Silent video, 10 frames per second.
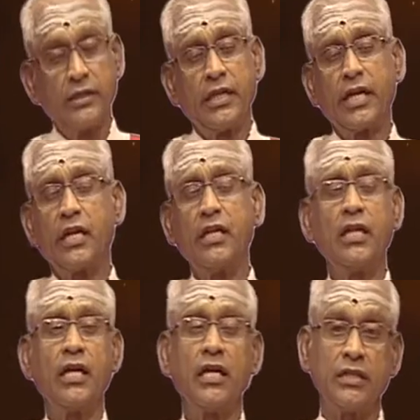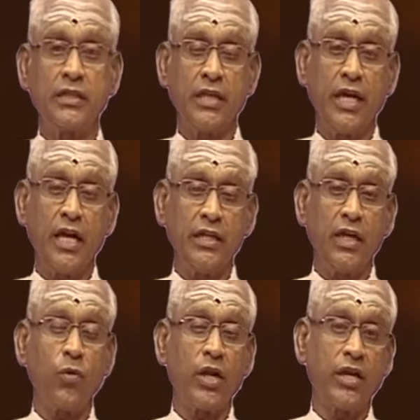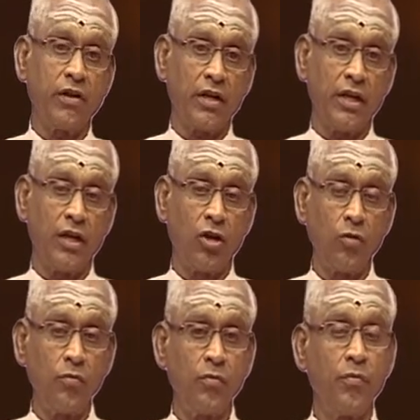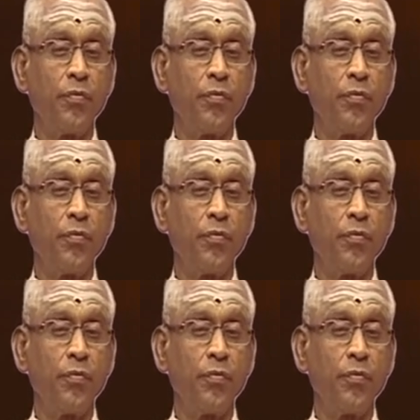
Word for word: சிறந்த சேனையை உடையவர் என்றும்